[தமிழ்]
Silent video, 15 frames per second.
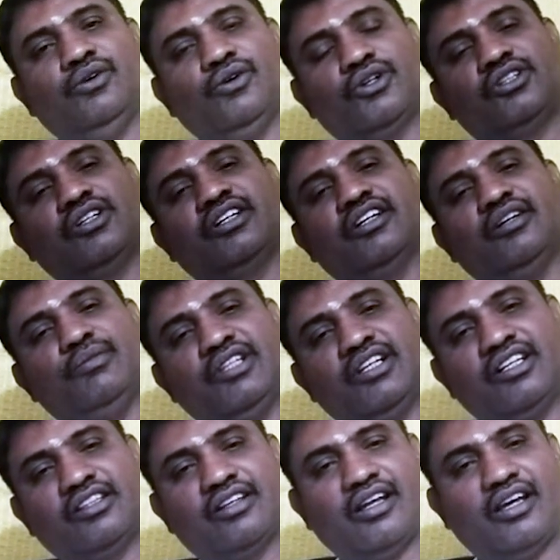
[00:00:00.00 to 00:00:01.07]
ஒருத்தருக்கு
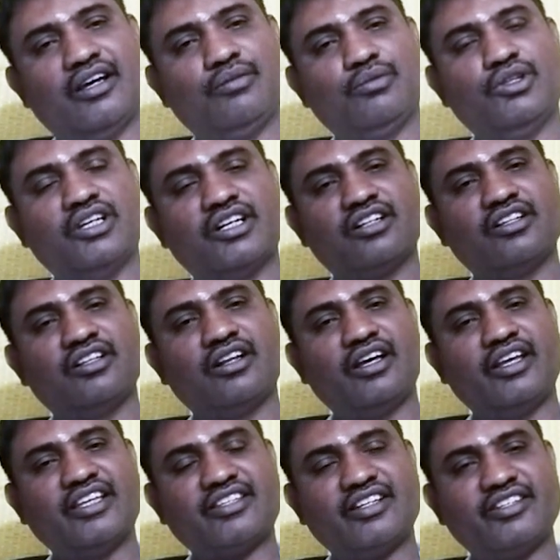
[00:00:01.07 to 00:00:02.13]
மிதனத்துல புதன் இருந்ததுன்னா
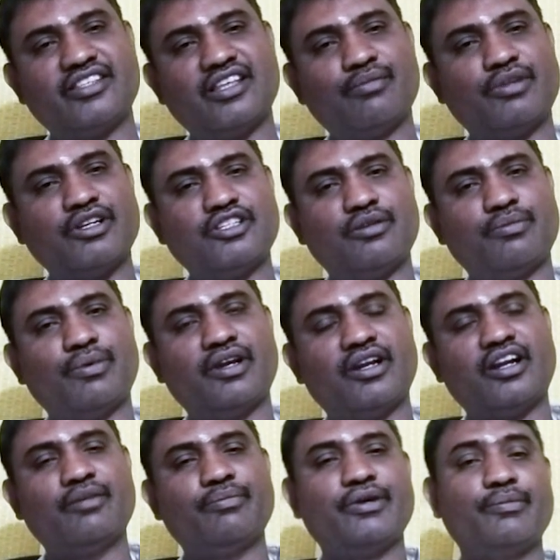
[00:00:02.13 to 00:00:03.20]
எஸ்எல்சி தான் படிச்சிருப்பாரு
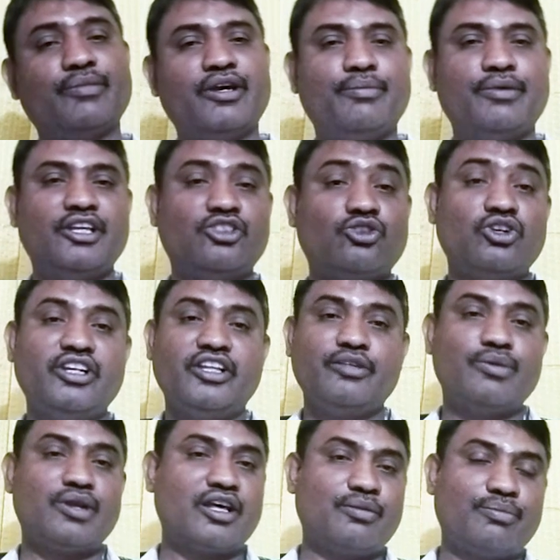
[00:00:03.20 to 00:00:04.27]
ஆனா மிகப்பெரிய
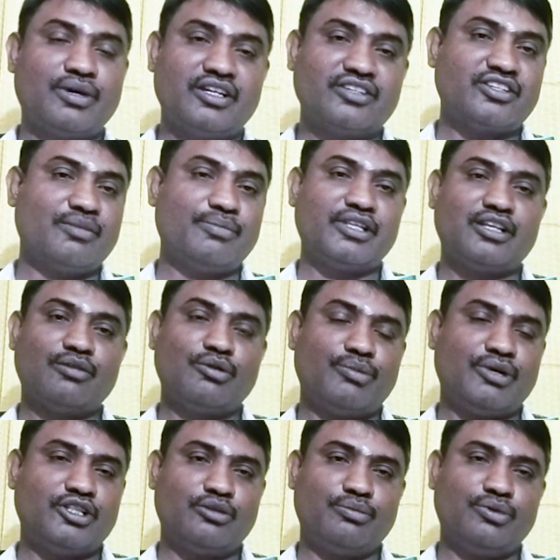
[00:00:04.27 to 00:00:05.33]
தொழிலதிபரா இருப்பாரு சில பேர் நம்ம
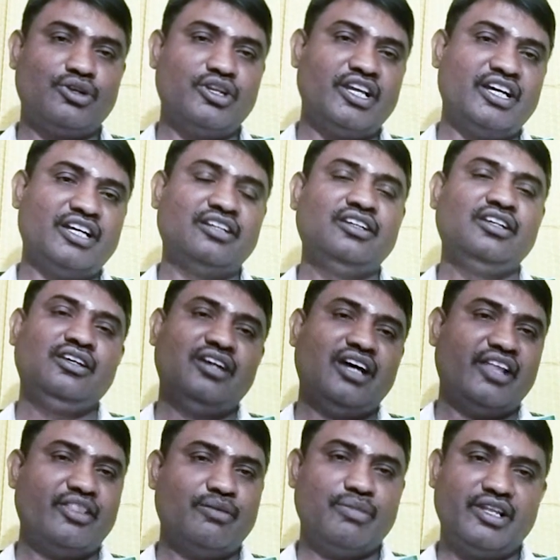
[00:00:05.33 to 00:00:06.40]
பார்த்துருப்போம் இல்லையா
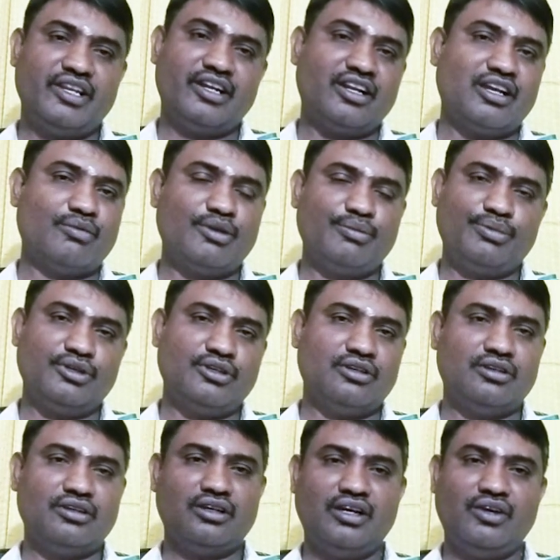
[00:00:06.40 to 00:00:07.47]
அந்த மாதிரியான அமைப்பு
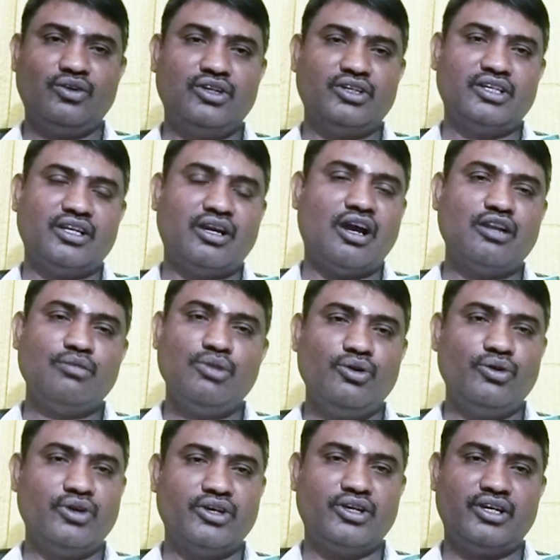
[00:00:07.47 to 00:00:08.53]
அவங்களுக்கு
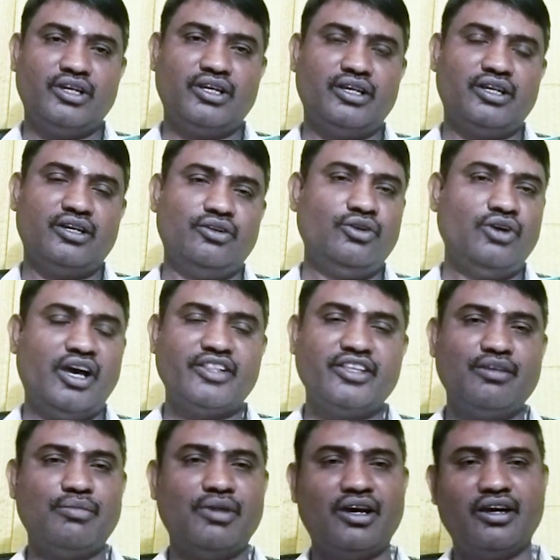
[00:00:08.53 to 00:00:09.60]
அனுபவம்
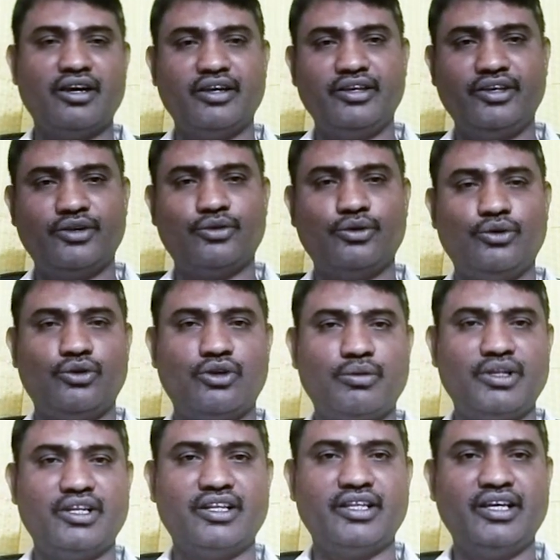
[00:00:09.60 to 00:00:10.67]
அதிகமா இருக்கும்
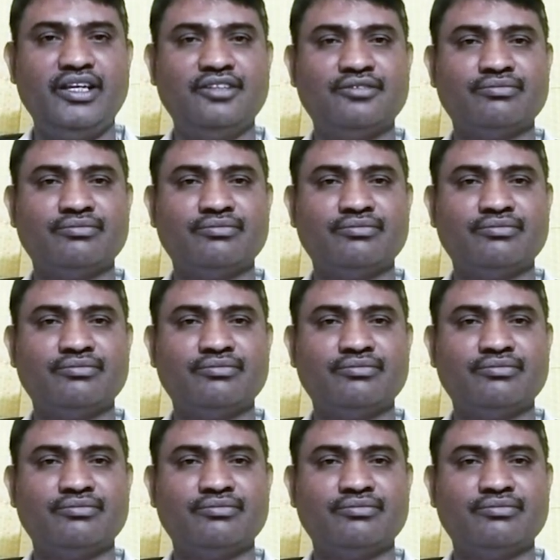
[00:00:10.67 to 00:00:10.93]
அப்படின்னத